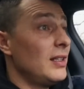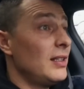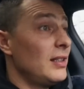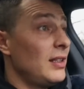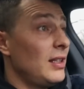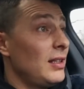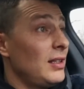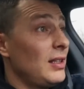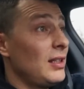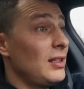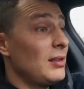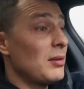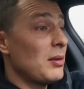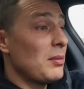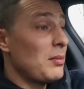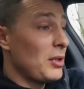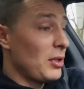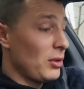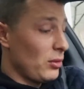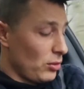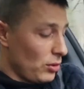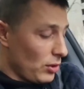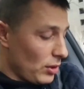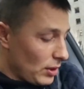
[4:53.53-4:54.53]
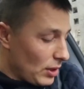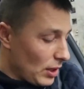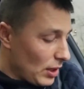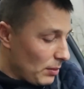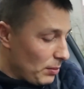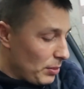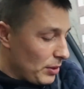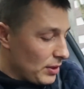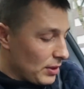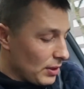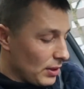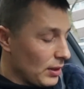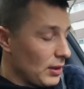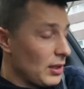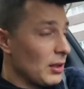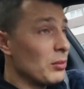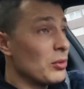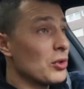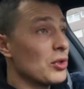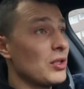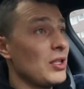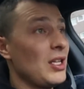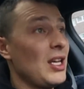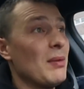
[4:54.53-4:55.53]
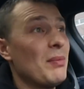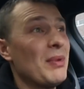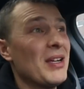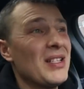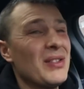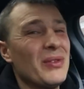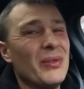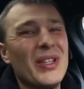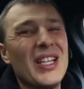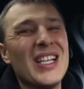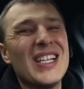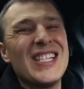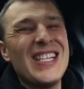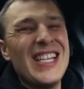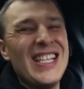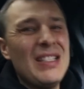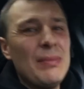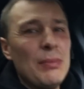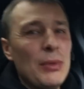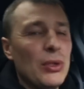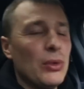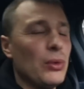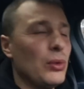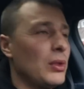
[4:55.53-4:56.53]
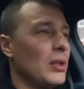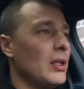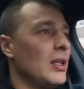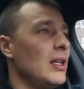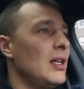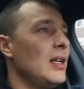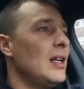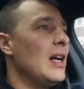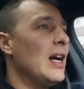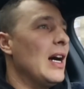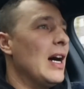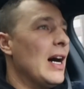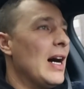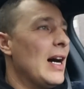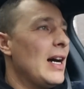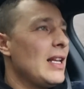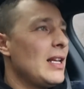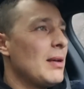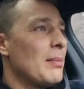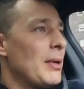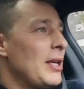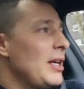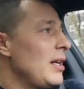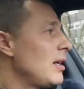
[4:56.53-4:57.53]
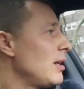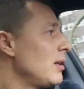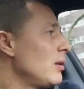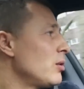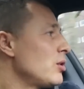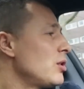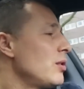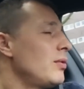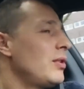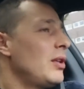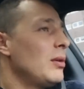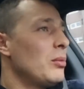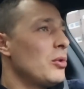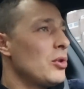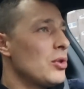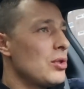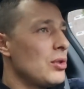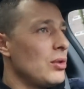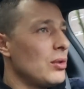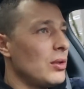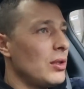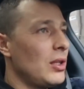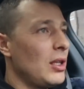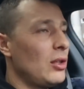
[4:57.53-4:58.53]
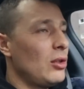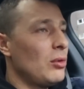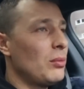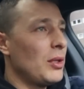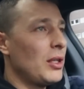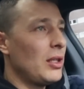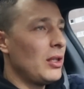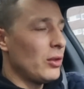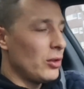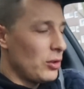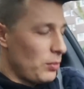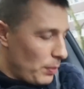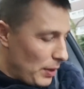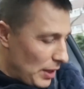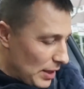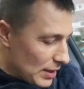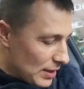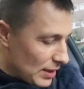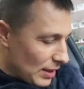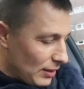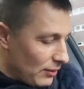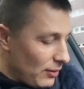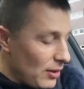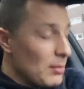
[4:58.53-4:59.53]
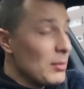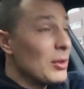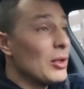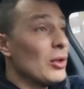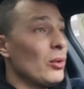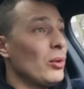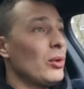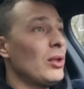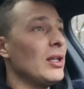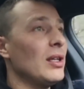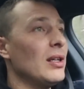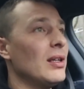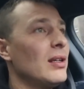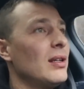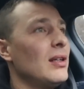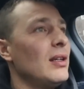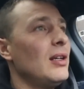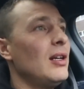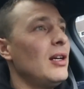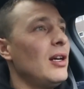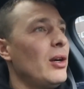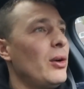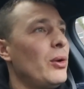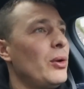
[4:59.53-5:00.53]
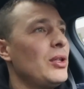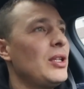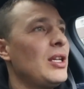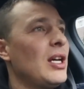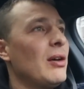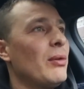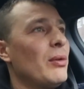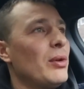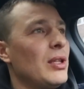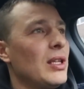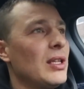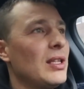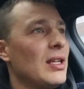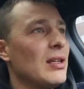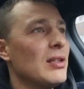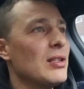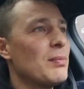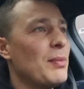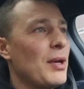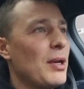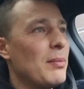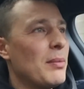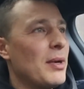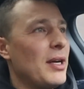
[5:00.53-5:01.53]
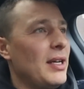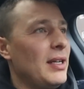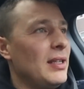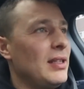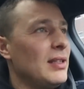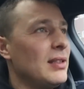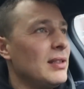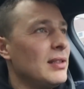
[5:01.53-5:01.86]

на данный момент нужно торопиться на таможню. Я опаздываю на 6 минут. Аня поехала уже в таможню. Я думаю, она успеет за 2 минуты хоть кого-то там споймает.